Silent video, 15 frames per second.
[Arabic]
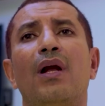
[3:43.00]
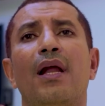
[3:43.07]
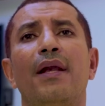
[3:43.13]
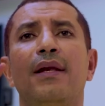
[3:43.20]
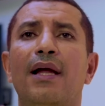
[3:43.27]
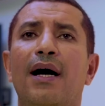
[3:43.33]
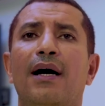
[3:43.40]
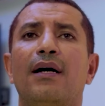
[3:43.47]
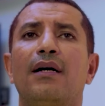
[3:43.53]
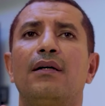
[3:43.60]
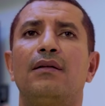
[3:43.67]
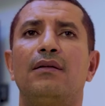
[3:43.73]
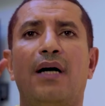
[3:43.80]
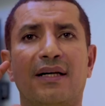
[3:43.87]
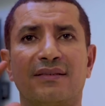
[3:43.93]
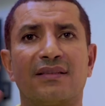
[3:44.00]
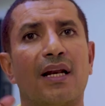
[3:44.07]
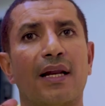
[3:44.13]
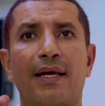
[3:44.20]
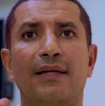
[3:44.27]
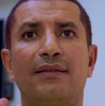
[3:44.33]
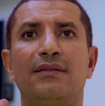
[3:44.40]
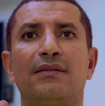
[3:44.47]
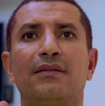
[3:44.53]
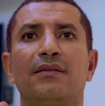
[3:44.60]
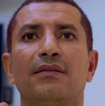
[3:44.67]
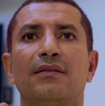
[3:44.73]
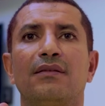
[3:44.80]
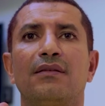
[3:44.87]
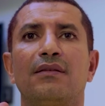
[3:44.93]
لا عصلقت
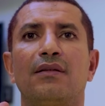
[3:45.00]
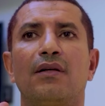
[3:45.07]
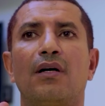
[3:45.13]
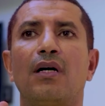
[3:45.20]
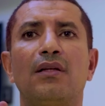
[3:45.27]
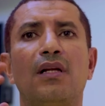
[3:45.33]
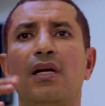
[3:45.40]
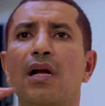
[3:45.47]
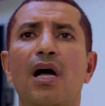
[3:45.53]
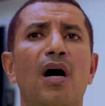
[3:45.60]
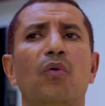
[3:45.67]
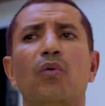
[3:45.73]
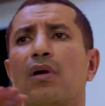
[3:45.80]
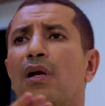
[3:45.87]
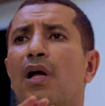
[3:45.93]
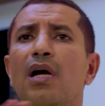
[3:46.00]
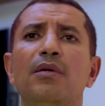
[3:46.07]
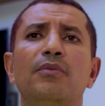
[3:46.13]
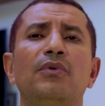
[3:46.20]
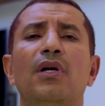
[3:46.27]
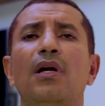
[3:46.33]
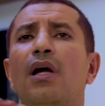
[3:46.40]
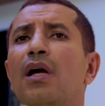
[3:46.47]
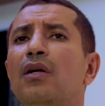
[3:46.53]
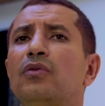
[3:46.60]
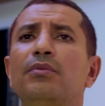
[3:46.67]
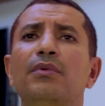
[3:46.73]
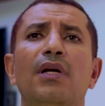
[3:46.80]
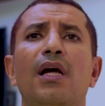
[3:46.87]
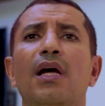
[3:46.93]
قالت لي لا والله مدري ايش
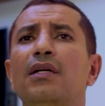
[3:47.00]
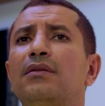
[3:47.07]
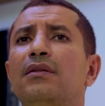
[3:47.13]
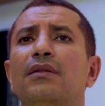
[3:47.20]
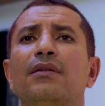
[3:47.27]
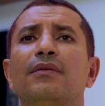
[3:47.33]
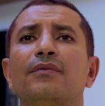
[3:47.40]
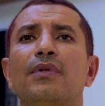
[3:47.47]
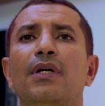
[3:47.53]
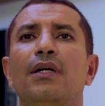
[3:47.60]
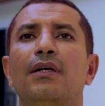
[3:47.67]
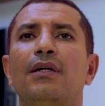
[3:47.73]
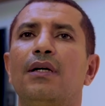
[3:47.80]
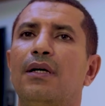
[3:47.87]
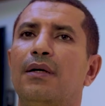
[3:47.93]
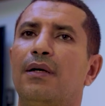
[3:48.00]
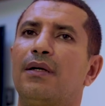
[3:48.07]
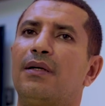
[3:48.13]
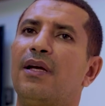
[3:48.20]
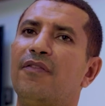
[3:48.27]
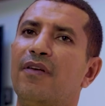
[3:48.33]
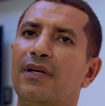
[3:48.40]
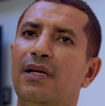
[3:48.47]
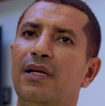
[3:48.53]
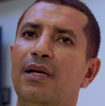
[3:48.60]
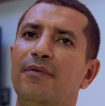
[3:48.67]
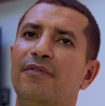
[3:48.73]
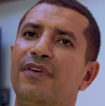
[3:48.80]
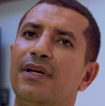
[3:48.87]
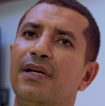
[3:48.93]
مدري ايش كيف اجيله
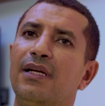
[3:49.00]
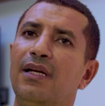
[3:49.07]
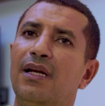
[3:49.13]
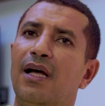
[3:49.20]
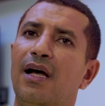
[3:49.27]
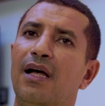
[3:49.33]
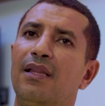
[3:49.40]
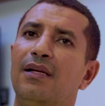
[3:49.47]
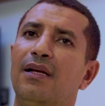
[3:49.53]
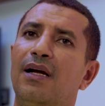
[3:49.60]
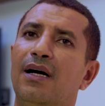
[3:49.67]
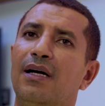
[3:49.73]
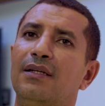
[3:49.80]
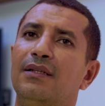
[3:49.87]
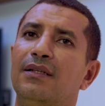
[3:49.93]
من فين اجيله هذه الان